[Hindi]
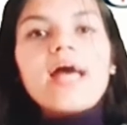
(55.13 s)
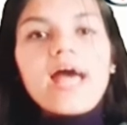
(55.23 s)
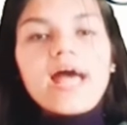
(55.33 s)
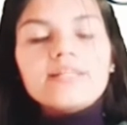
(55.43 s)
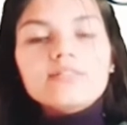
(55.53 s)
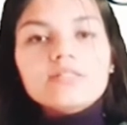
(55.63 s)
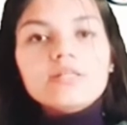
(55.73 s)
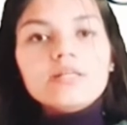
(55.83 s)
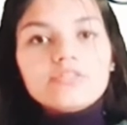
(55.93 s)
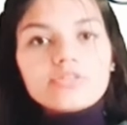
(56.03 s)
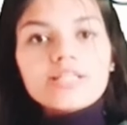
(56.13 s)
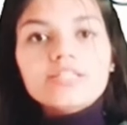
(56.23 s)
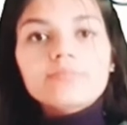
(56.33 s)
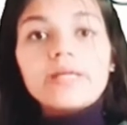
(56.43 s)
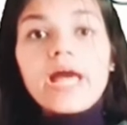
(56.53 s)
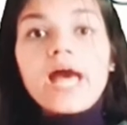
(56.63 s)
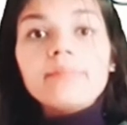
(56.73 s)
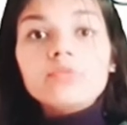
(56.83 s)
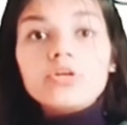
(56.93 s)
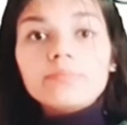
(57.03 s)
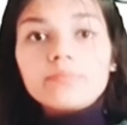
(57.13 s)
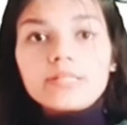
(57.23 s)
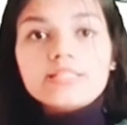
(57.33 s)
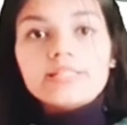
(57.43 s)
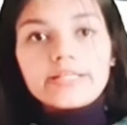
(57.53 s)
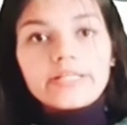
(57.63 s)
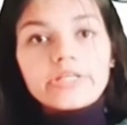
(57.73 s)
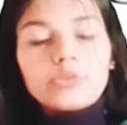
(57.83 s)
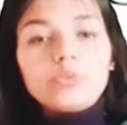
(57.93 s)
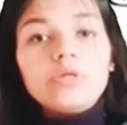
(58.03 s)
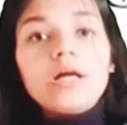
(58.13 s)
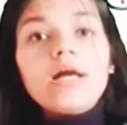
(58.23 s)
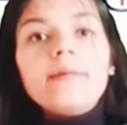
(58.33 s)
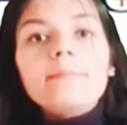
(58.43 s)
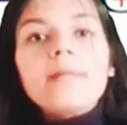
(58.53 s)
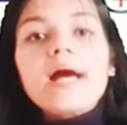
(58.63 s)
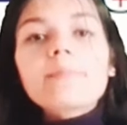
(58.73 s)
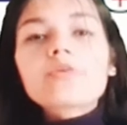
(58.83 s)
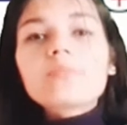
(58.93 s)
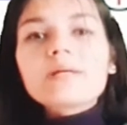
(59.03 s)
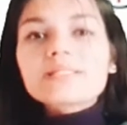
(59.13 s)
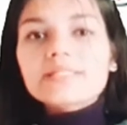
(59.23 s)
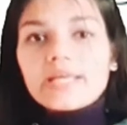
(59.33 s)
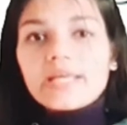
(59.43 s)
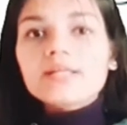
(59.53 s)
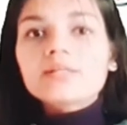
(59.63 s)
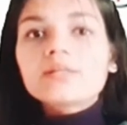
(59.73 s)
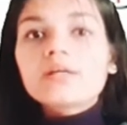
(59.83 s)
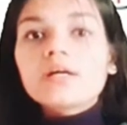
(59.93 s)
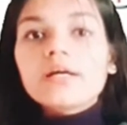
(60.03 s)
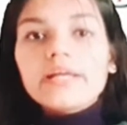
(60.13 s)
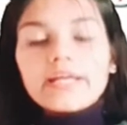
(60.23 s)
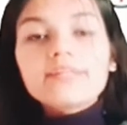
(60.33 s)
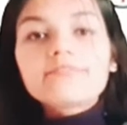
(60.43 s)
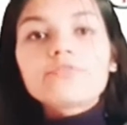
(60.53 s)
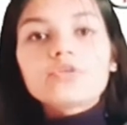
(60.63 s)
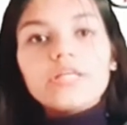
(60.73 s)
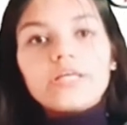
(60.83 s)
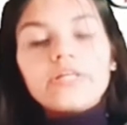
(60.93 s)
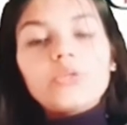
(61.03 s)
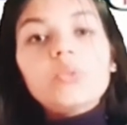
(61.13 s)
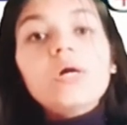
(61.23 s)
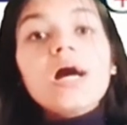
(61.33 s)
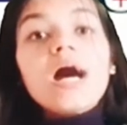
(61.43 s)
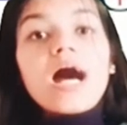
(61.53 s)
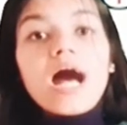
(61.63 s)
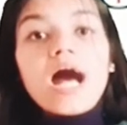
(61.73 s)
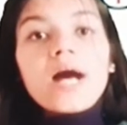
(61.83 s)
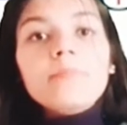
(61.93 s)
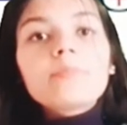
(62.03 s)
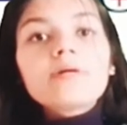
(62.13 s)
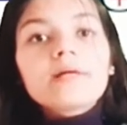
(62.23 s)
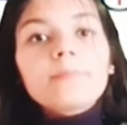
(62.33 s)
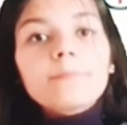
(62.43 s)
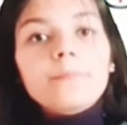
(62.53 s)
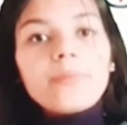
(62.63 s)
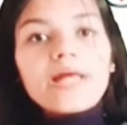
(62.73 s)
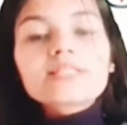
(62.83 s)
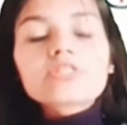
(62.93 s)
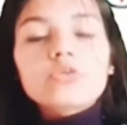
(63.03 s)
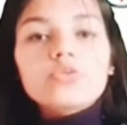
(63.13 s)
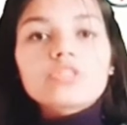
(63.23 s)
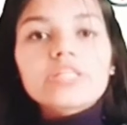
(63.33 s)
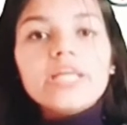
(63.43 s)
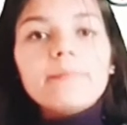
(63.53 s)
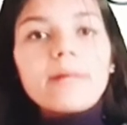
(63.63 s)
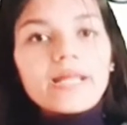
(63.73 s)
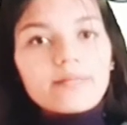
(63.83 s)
एंड ट्रस्ट मी आई एम नॉट मिस लीडिंग यू मैं आपको बस एक इन्फो दे रही हूँ आप बेस्ट कोचिंग के बारे